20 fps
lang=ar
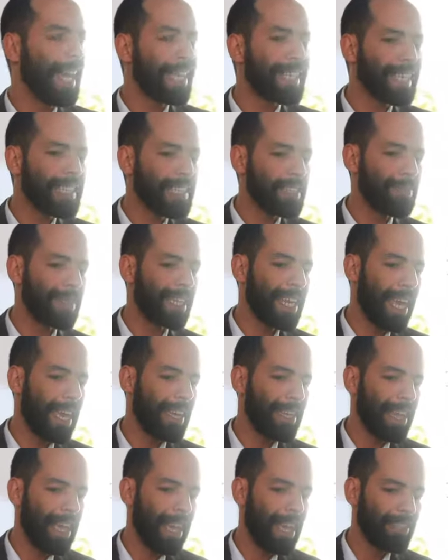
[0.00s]
كنتمنى
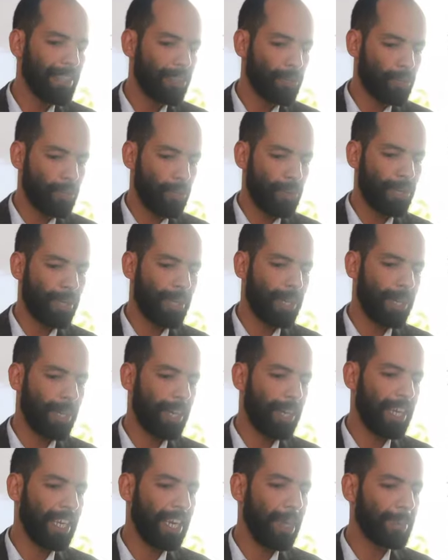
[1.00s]
ان هذه تكون
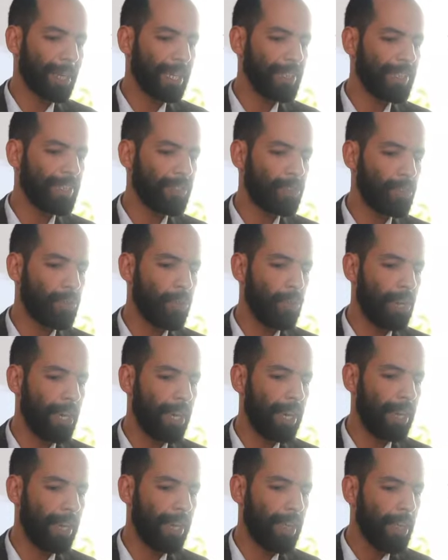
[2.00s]
آه، الا بغيتي
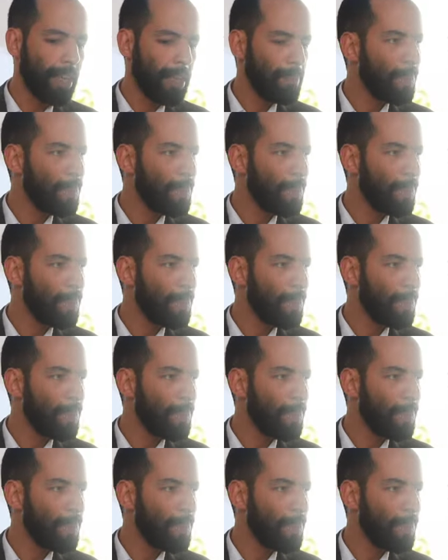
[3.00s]
تقول آه،